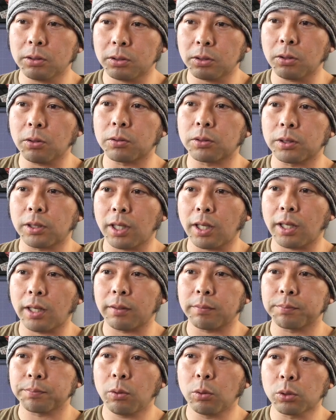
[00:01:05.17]
い強く
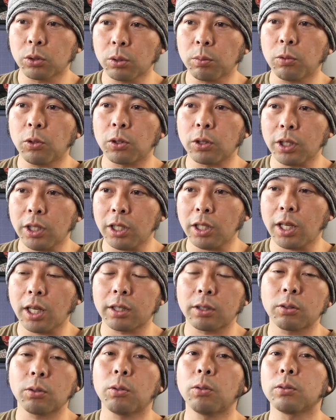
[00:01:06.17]
て音もいい
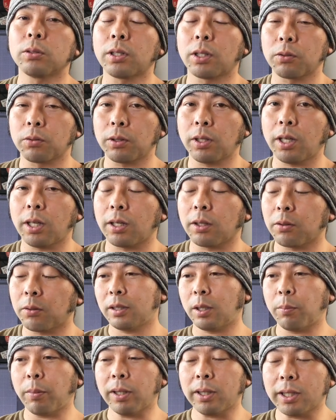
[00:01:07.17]
ヘッドホンなので
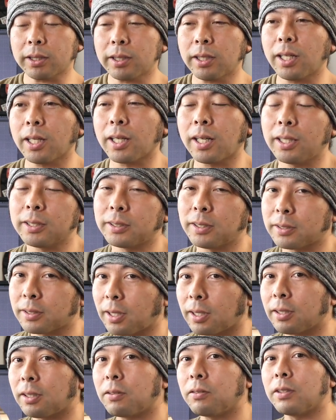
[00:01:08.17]
手放せない感じで
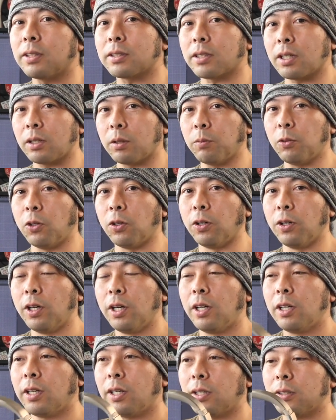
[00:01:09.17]
使ってるんですけれども、
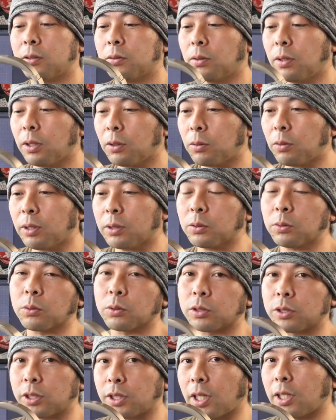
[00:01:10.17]
えそれとはちょっ
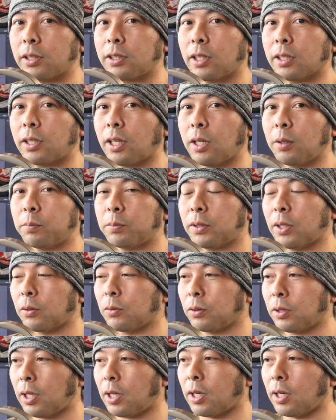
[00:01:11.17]
と違ったタイプな
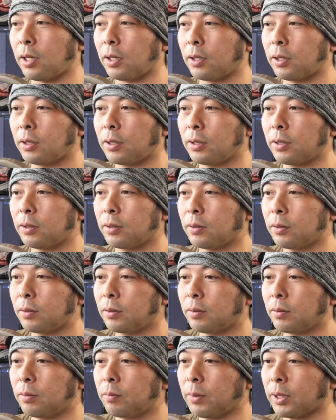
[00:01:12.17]
ので
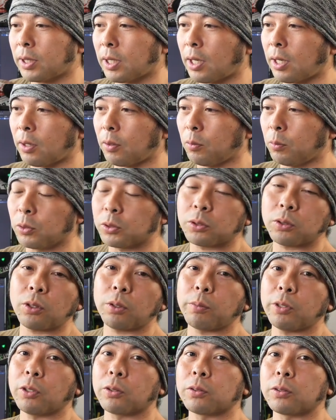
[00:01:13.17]
また面
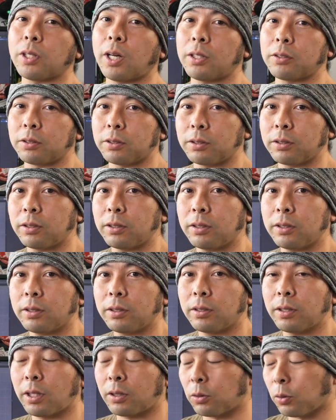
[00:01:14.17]
白い魅力のある
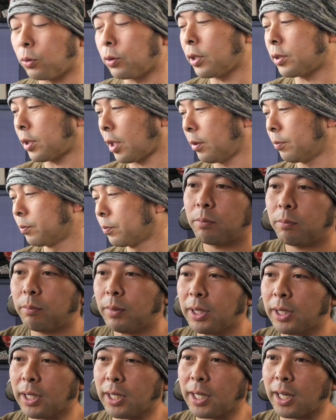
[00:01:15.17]
ヘッドホンでした
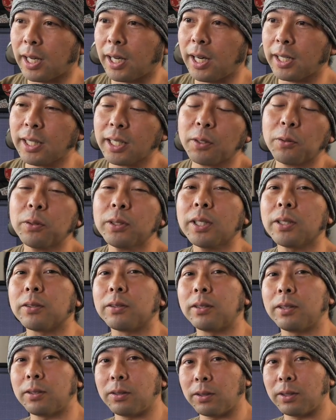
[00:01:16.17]
まあなんかああだこうだ
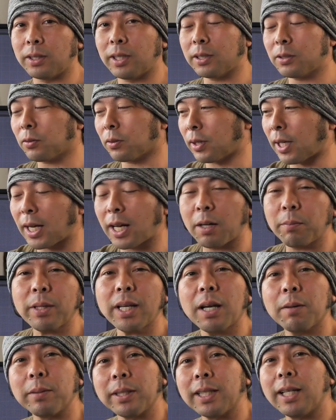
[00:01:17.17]
言ってるよりねちょっと中
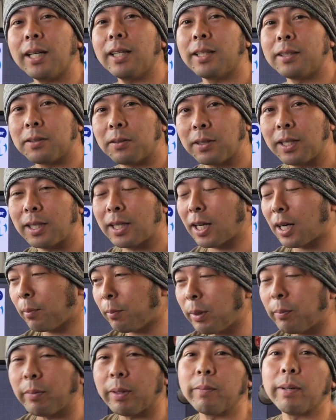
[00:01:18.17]
身が見たいですよね中
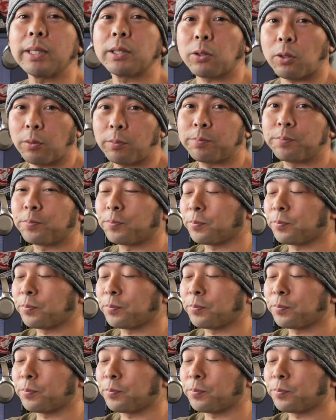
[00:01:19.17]
身見ましょ